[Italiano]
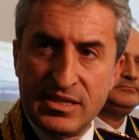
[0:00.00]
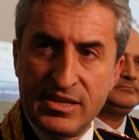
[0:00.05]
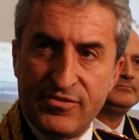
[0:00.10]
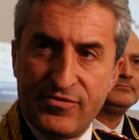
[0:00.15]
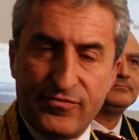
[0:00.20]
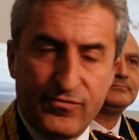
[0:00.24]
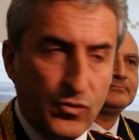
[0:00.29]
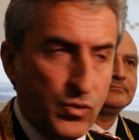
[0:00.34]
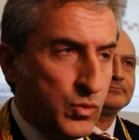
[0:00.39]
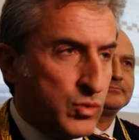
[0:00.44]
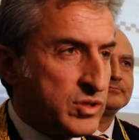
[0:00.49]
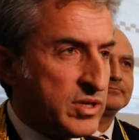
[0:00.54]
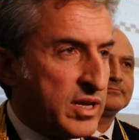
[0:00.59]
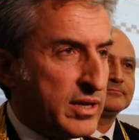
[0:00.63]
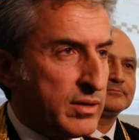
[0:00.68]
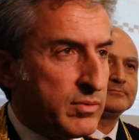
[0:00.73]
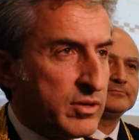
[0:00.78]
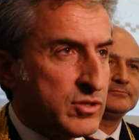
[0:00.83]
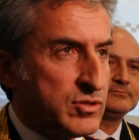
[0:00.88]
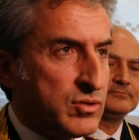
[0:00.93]
diffusa,
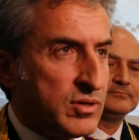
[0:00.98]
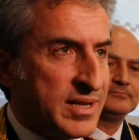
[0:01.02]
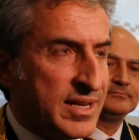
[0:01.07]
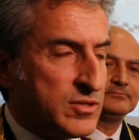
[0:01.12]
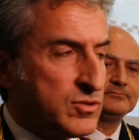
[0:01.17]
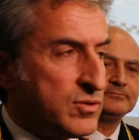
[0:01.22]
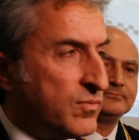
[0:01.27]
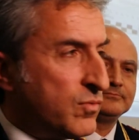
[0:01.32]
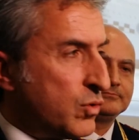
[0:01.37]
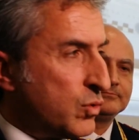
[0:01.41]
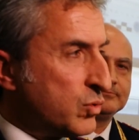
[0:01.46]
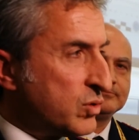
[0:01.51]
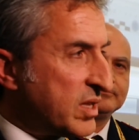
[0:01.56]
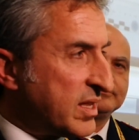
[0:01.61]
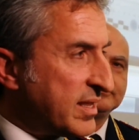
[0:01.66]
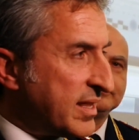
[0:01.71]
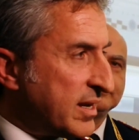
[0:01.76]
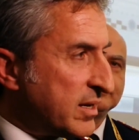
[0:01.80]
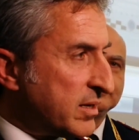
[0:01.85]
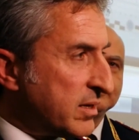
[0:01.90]
in questo caso voluta
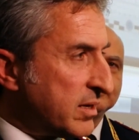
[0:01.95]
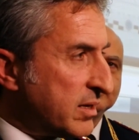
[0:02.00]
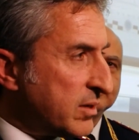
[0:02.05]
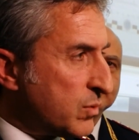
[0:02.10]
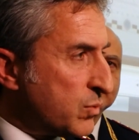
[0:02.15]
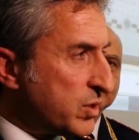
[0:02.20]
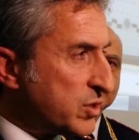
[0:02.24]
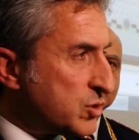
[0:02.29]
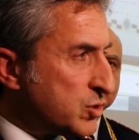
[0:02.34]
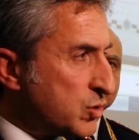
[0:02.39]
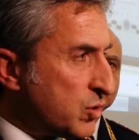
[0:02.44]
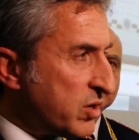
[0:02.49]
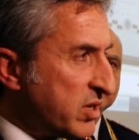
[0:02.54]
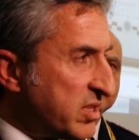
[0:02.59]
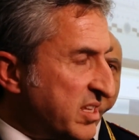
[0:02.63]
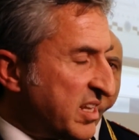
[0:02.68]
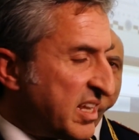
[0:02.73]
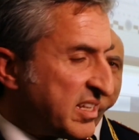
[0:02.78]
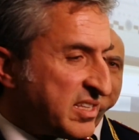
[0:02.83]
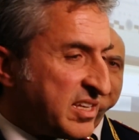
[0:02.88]
dal questore
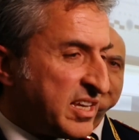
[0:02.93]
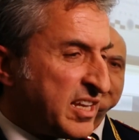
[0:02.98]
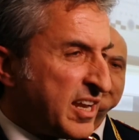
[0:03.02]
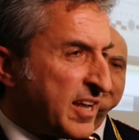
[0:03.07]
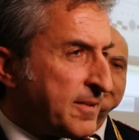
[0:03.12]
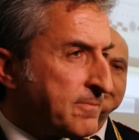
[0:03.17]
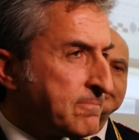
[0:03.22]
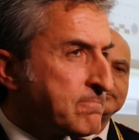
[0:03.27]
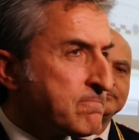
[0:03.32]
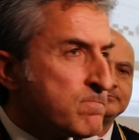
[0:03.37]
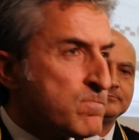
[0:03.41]
di Latina,